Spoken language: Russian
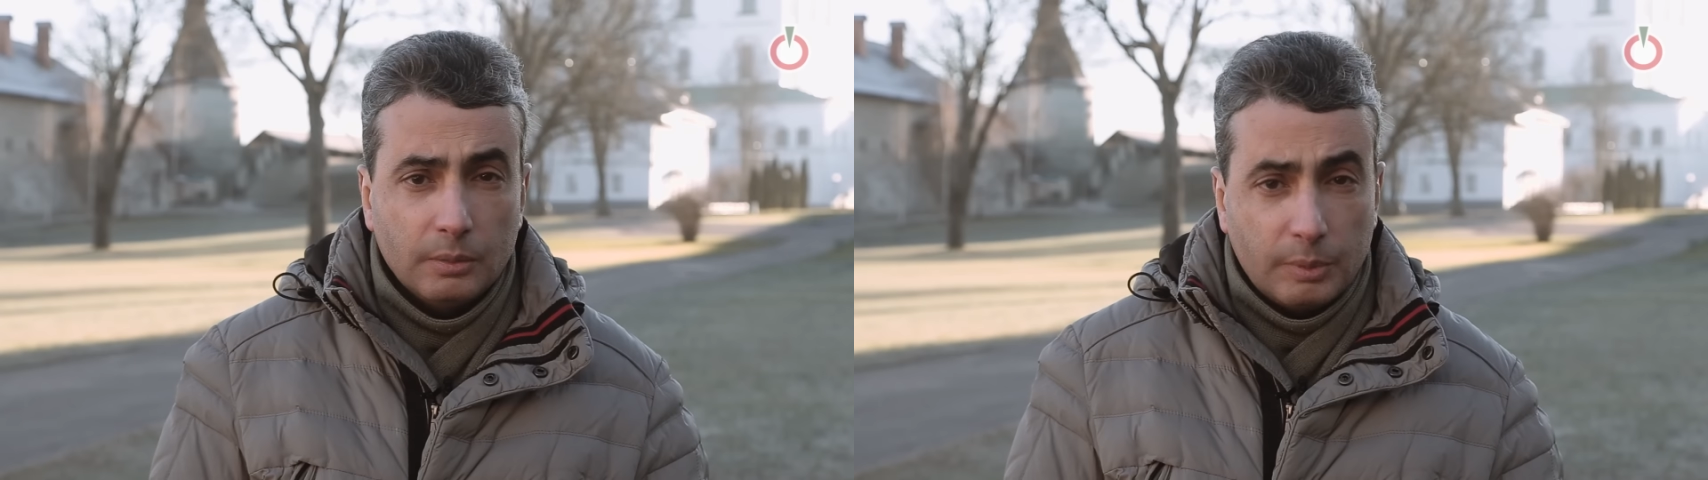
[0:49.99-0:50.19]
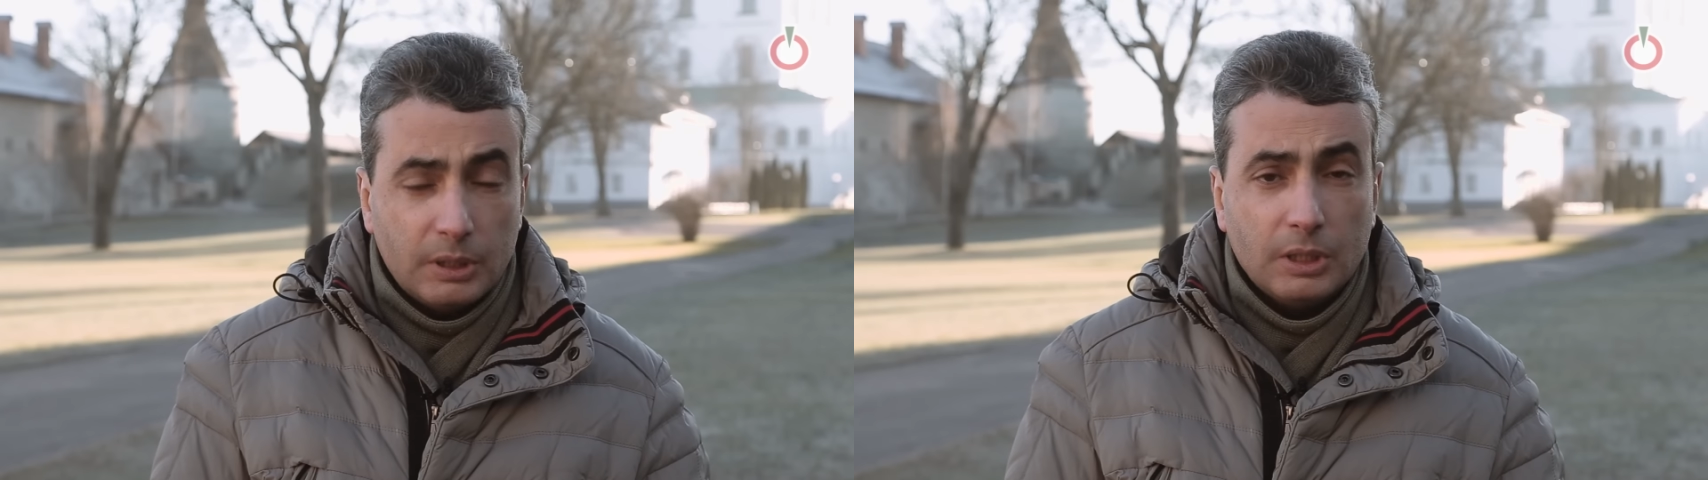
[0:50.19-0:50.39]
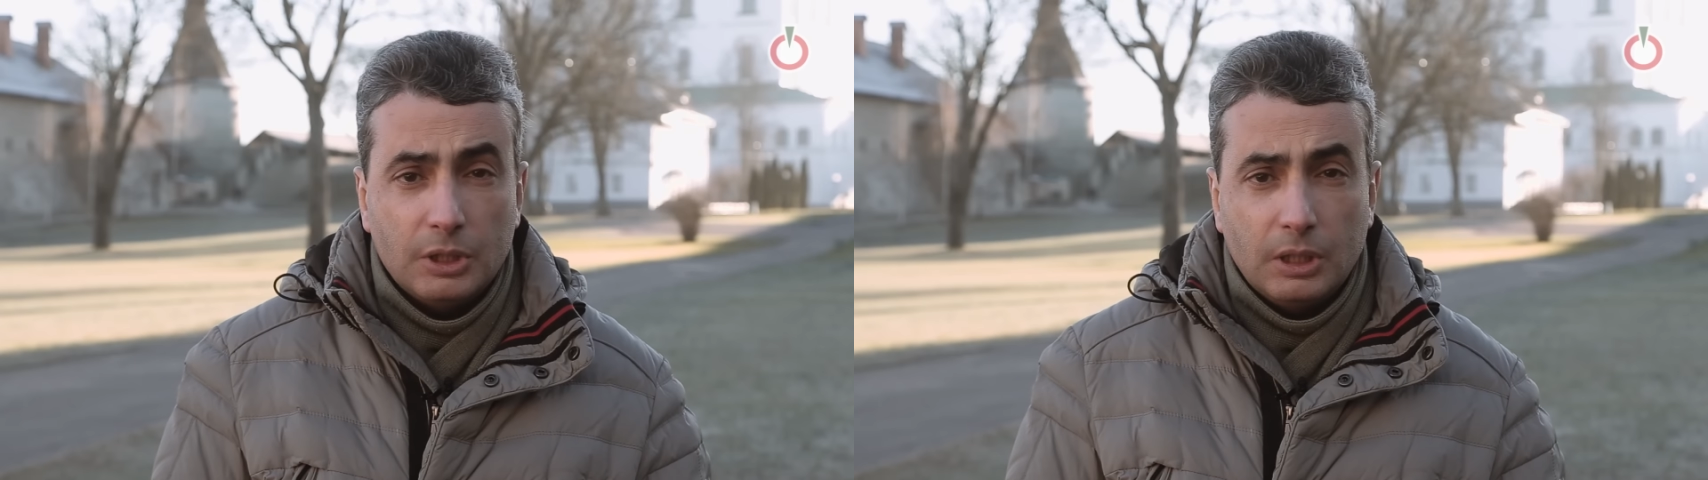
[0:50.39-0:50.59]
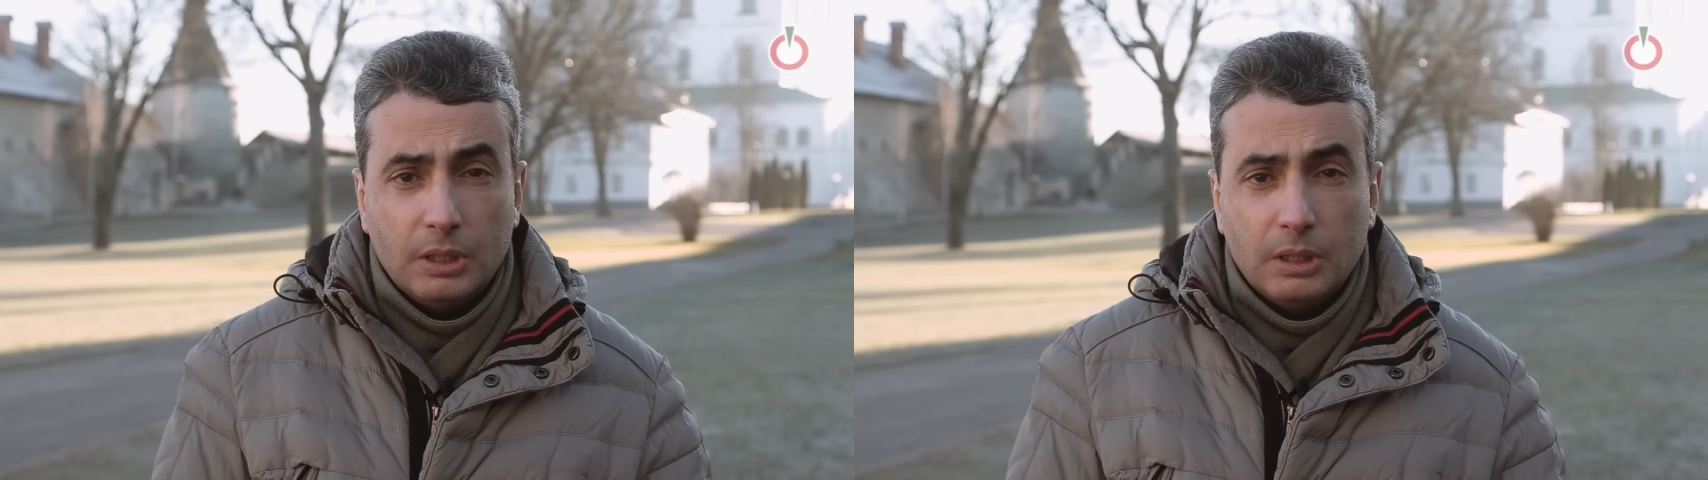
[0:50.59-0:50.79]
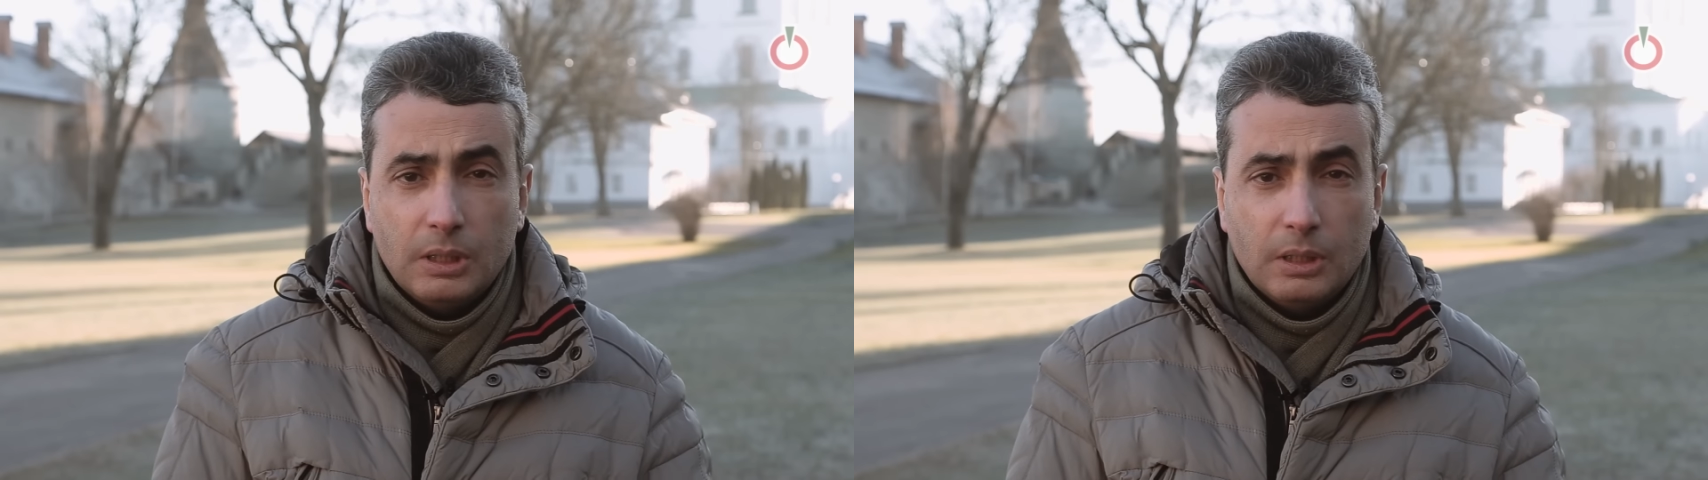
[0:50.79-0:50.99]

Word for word: продолжали